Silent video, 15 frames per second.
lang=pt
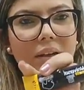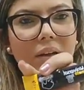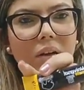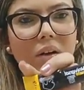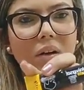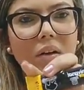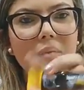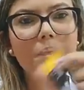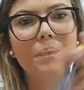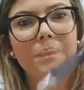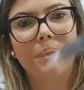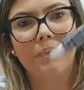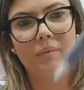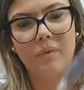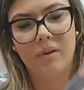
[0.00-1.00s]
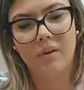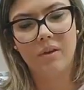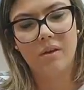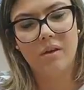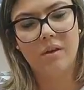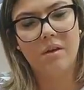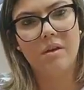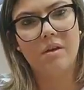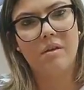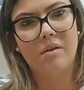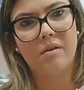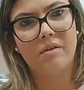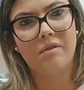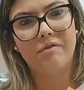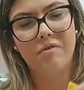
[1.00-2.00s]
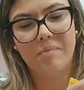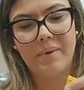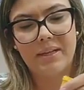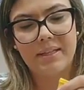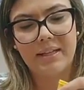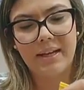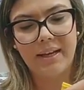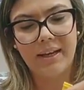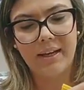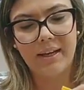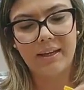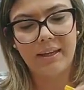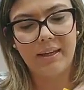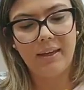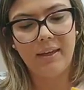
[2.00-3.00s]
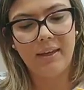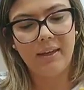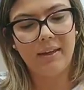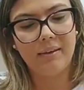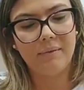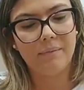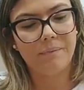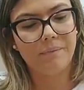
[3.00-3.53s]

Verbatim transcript: Ó. Vou passar ela aqui.